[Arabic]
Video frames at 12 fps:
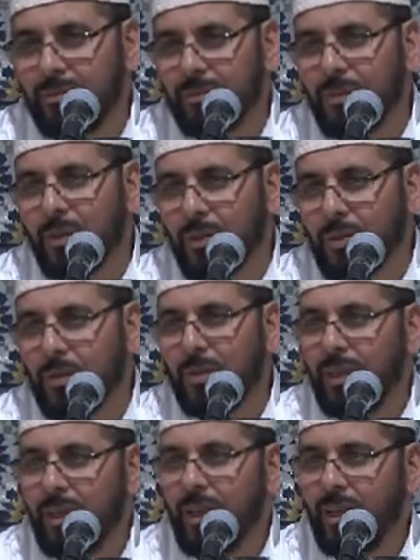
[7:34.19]
بالرجوع
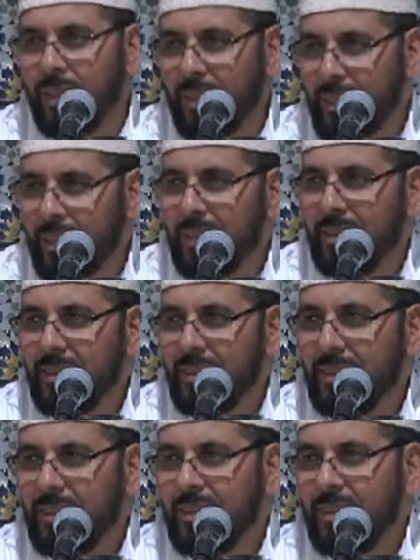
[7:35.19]
إلى أهله
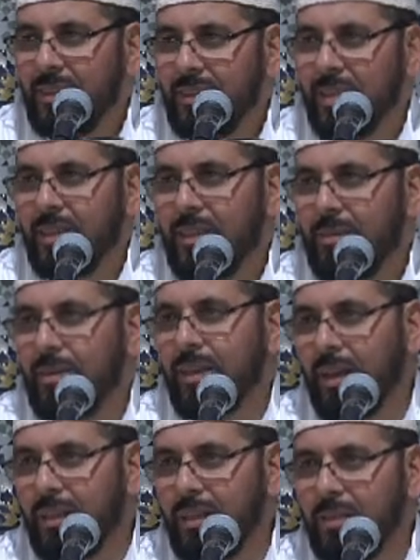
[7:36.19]
سالما
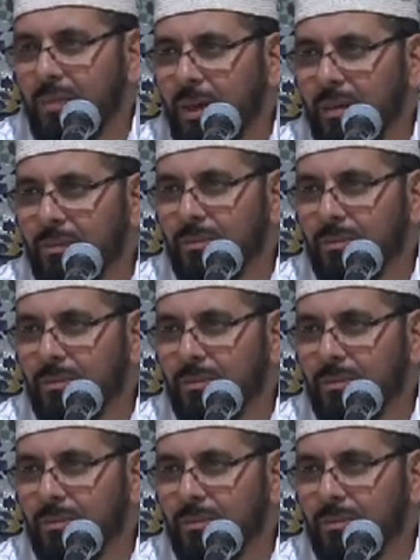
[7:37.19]
غنيمة